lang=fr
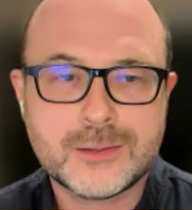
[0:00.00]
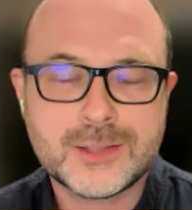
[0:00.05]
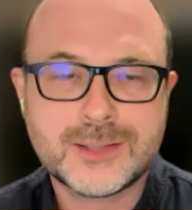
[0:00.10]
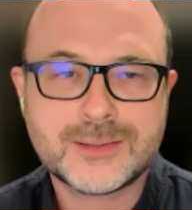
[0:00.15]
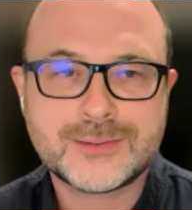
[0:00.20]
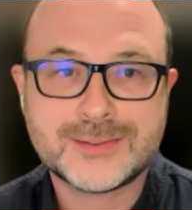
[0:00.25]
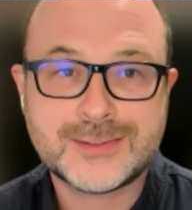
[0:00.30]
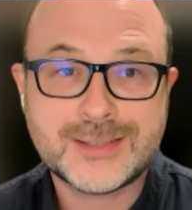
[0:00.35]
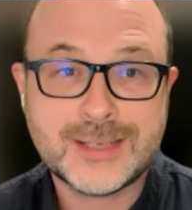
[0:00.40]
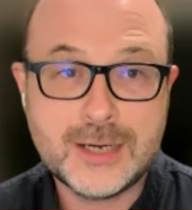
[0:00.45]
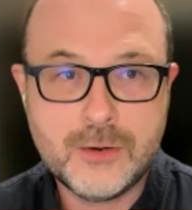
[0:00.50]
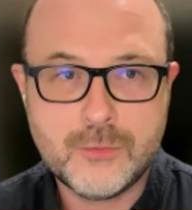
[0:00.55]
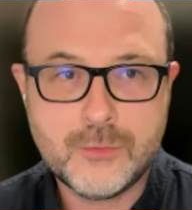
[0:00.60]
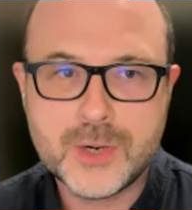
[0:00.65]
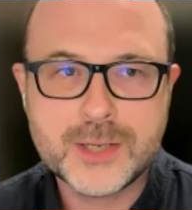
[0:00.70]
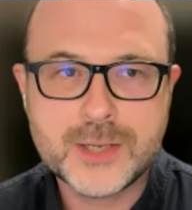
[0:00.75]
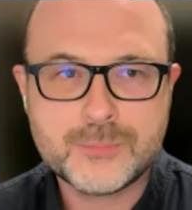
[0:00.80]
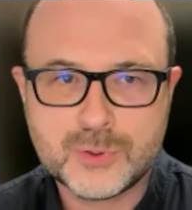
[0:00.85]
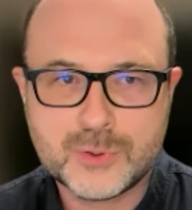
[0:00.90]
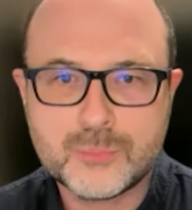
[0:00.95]
euh, etc.
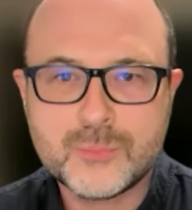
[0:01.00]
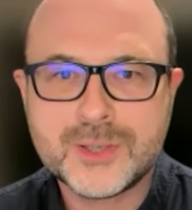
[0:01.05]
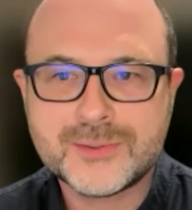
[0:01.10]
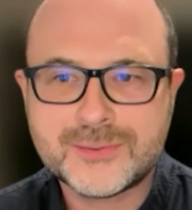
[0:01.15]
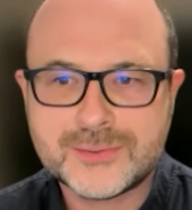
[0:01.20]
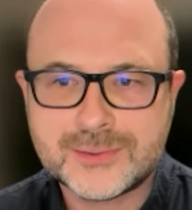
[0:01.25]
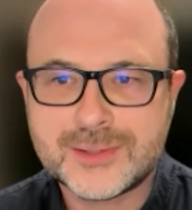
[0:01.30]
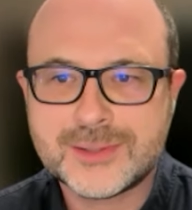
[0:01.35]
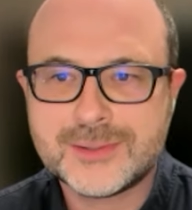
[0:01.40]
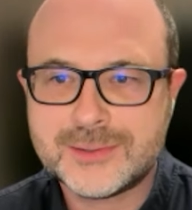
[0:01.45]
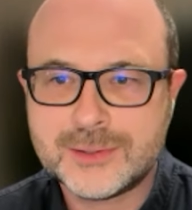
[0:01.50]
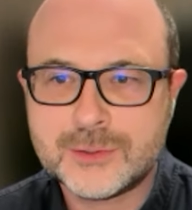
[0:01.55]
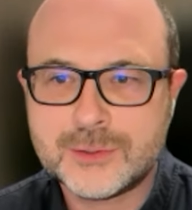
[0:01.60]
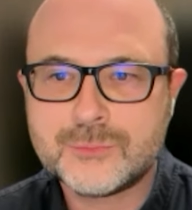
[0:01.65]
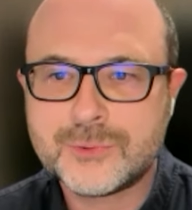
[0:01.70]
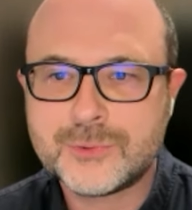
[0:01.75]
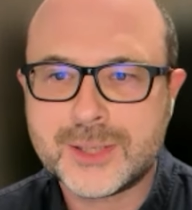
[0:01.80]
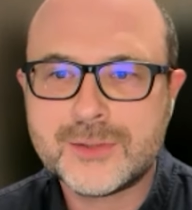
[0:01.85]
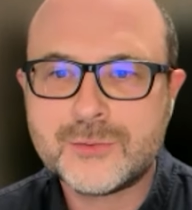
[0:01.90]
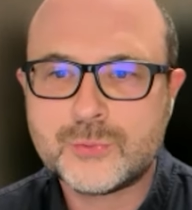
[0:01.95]
Ouais, pour moi, ça a été
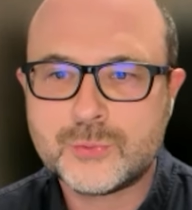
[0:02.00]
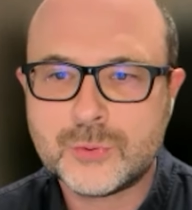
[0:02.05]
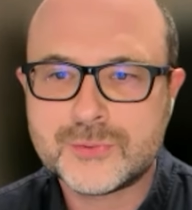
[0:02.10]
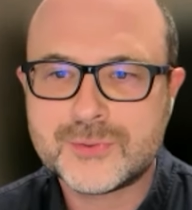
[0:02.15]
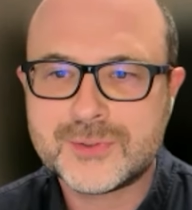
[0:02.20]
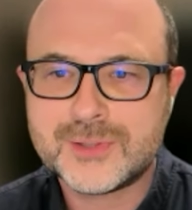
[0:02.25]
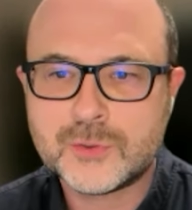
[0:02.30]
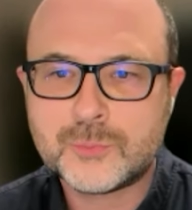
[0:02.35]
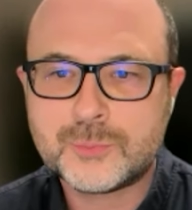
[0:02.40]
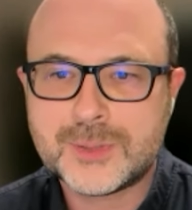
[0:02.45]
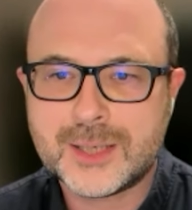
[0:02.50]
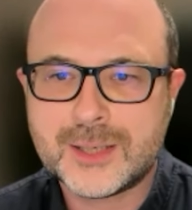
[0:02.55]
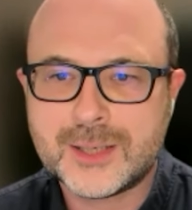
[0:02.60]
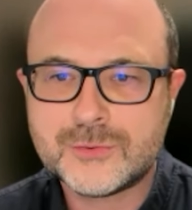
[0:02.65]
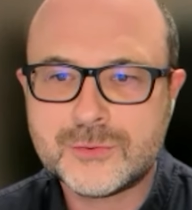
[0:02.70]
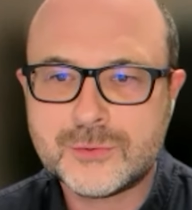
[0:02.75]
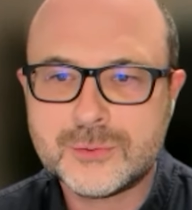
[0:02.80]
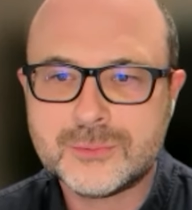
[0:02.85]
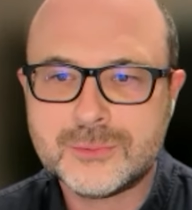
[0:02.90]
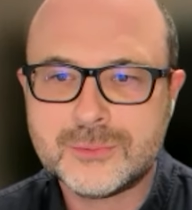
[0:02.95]
une vraie source
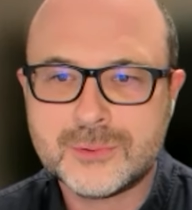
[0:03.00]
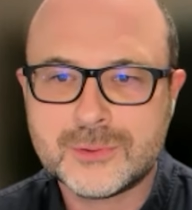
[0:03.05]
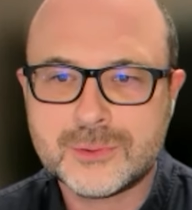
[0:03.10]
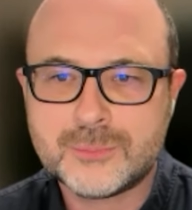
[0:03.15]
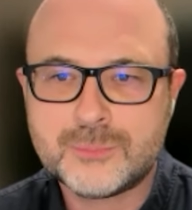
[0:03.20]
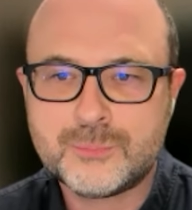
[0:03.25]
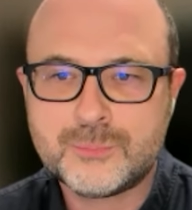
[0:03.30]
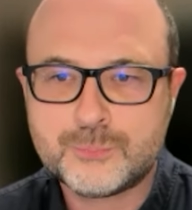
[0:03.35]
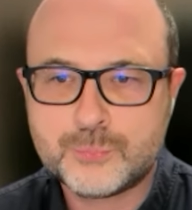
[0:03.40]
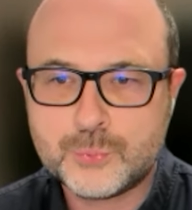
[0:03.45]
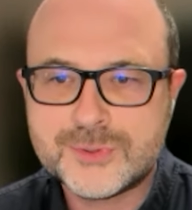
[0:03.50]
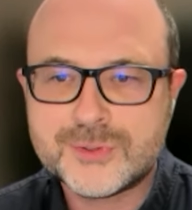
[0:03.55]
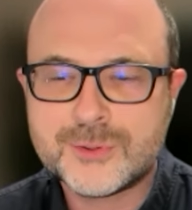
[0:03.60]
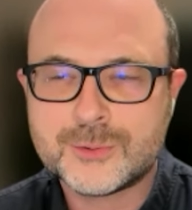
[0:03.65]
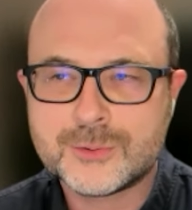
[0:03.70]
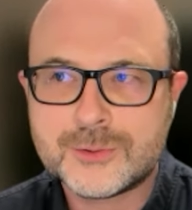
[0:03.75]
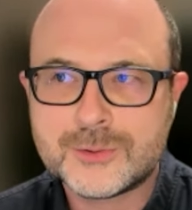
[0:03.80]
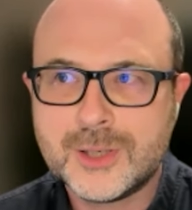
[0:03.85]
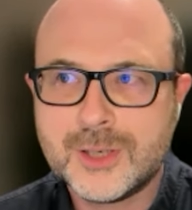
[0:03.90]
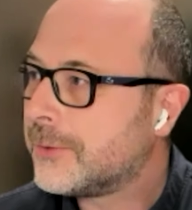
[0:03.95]
d'inspiration euh,
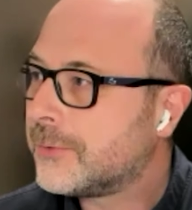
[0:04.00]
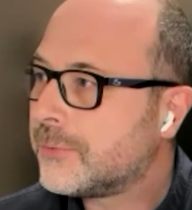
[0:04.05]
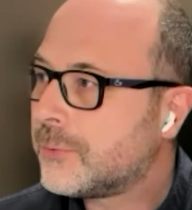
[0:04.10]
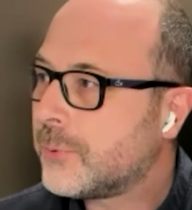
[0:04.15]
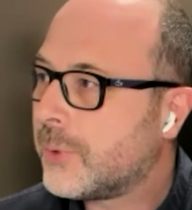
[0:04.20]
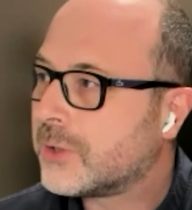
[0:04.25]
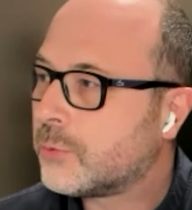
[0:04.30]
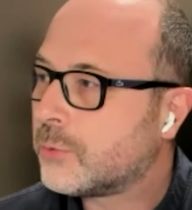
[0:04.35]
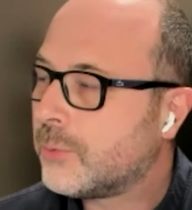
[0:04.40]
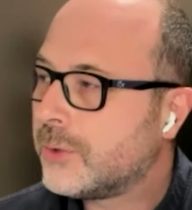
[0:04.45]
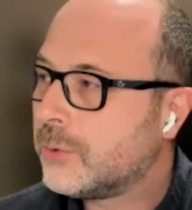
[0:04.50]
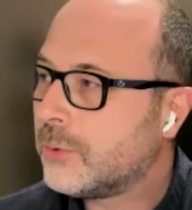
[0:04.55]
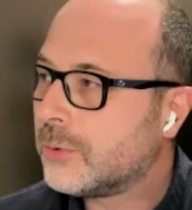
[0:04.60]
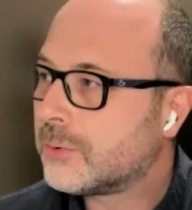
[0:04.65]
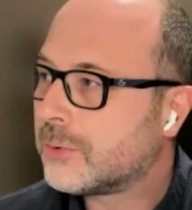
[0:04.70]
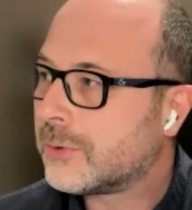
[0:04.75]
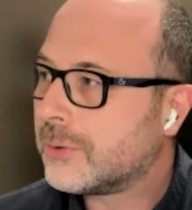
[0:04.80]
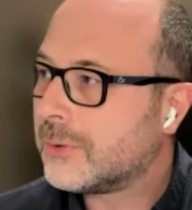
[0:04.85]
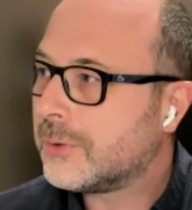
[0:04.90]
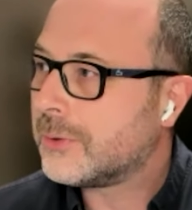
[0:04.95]
puissante. Euh, tu as quoi
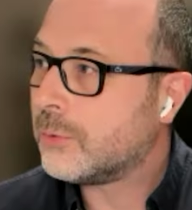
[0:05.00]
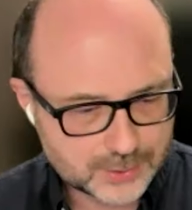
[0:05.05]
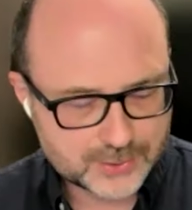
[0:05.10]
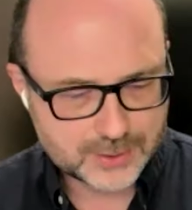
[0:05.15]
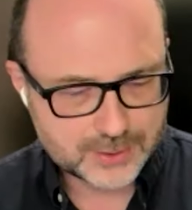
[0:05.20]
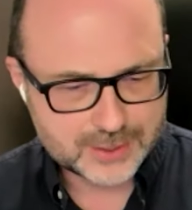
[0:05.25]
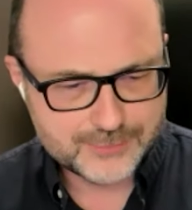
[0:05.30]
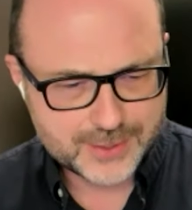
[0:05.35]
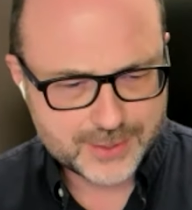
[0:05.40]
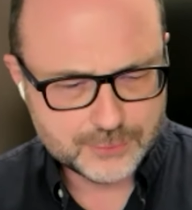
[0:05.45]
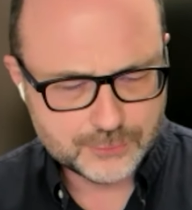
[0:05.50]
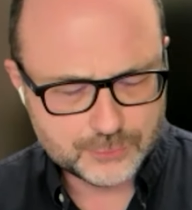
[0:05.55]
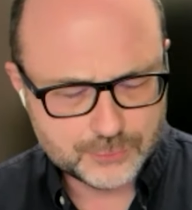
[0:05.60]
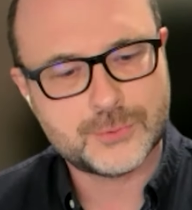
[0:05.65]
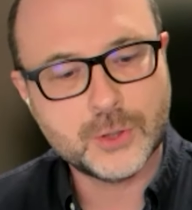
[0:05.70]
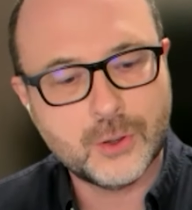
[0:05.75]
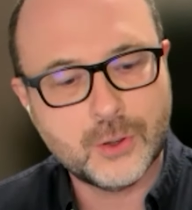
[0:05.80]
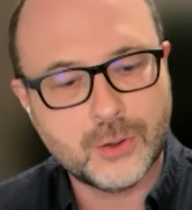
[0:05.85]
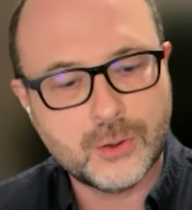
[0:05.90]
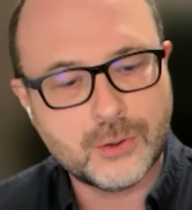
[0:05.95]
d'autre Walker Evans
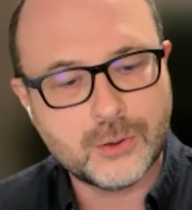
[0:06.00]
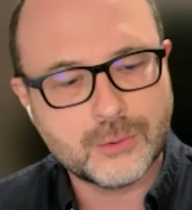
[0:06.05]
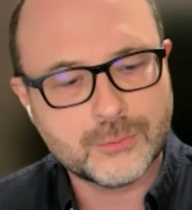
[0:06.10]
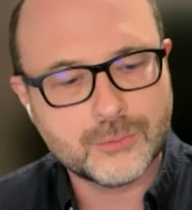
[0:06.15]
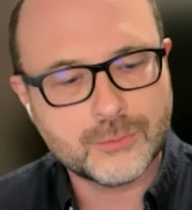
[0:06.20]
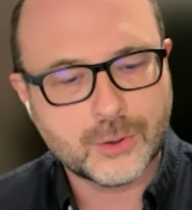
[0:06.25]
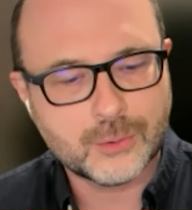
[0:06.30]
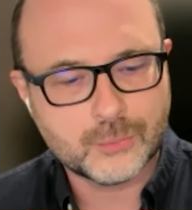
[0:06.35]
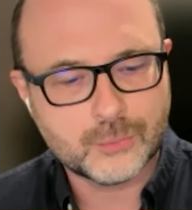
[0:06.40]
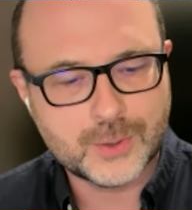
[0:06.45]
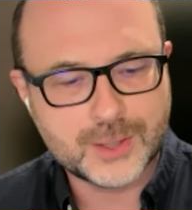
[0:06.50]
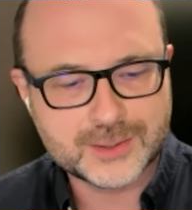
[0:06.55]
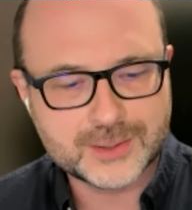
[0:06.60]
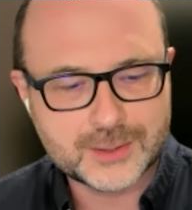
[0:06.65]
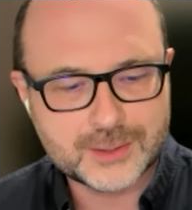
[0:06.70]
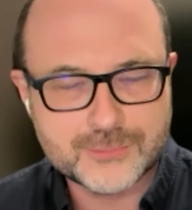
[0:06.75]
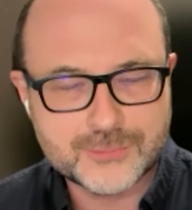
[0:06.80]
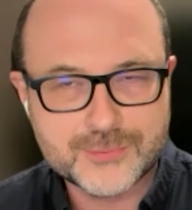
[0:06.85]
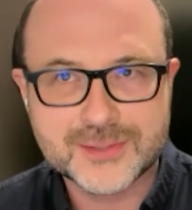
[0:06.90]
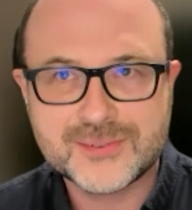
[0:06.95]
Non, non,
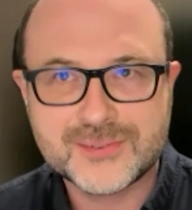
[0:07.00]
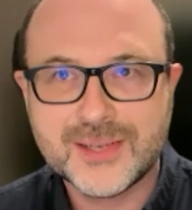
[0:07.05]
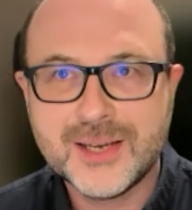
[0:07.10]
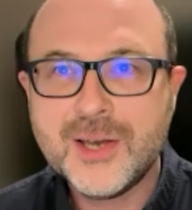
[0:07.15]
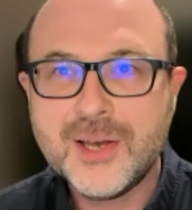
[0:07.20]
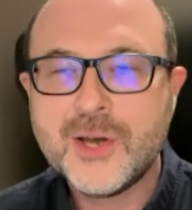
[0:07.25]
Walker Evans.